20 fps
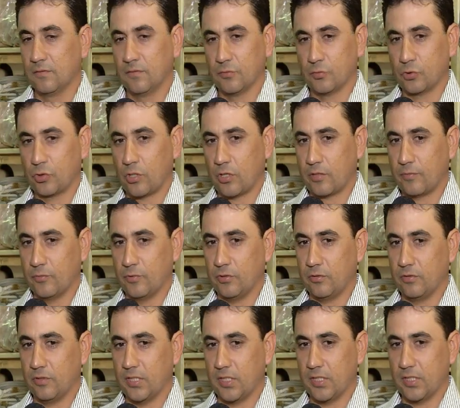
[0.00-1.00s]
Foi um choque
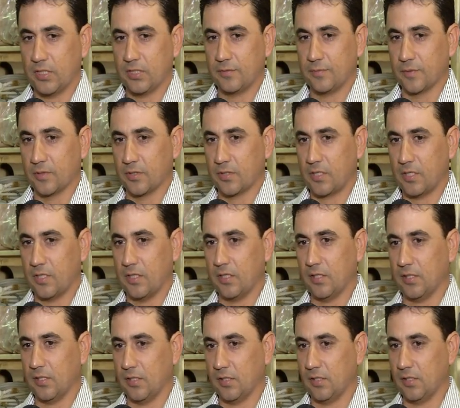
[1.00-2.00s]
muito grande,
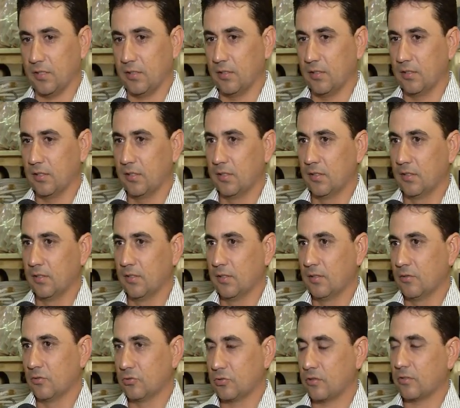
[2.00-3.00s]
porque
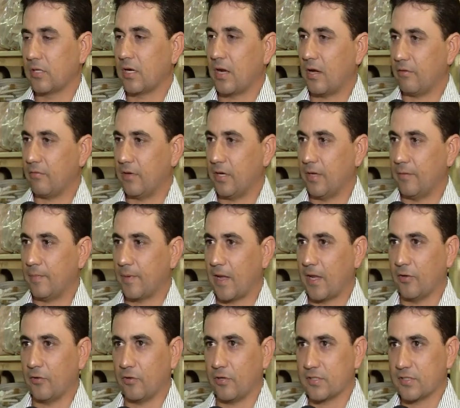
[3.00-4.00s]
João do Araguaia,
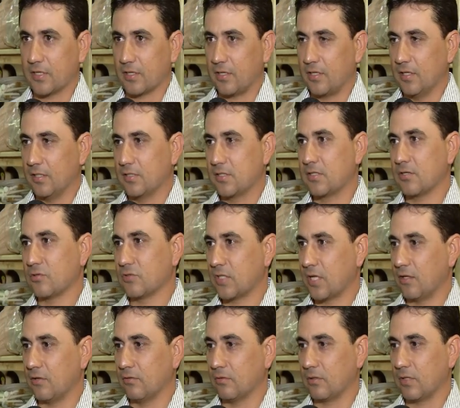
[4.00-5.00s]
para nós aqui de São
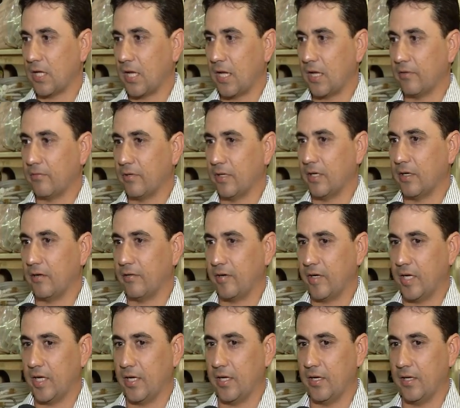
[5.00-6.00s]
José do Rio Claro, era
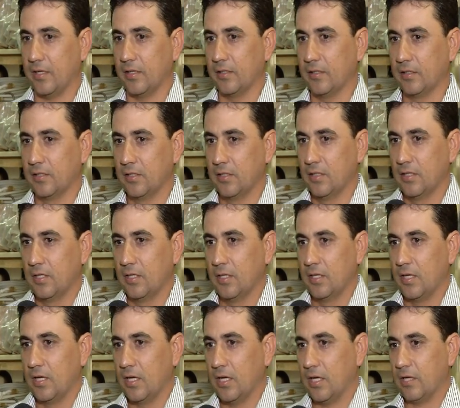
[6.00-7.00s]
uma,
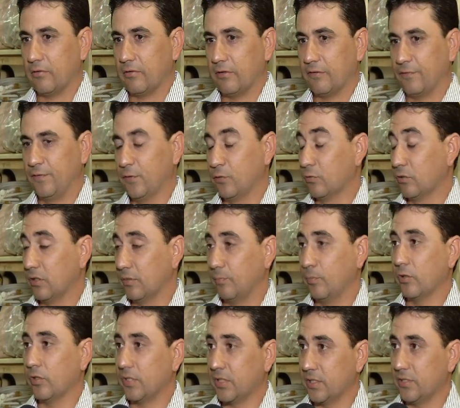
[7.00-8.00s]
era uma figura
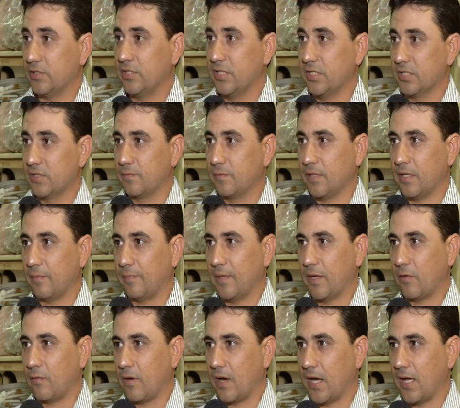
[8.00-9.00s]
importantíssima na
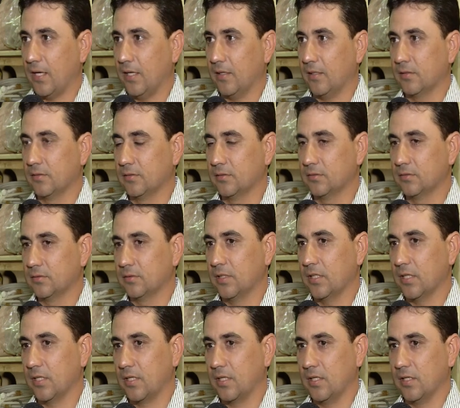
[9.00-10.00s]
pecuária
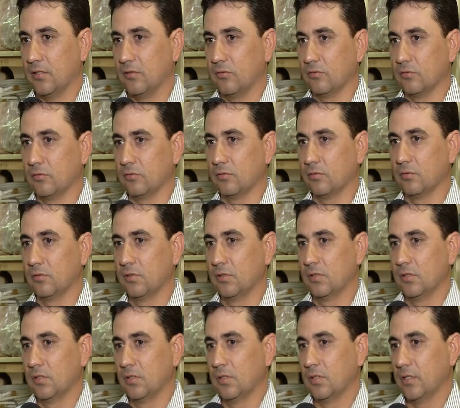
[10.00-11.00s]
aqui do,
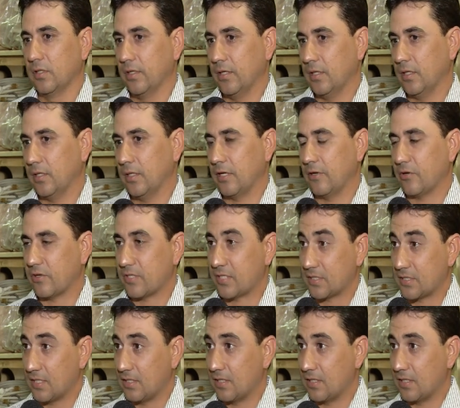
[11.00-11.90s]
é, da nossa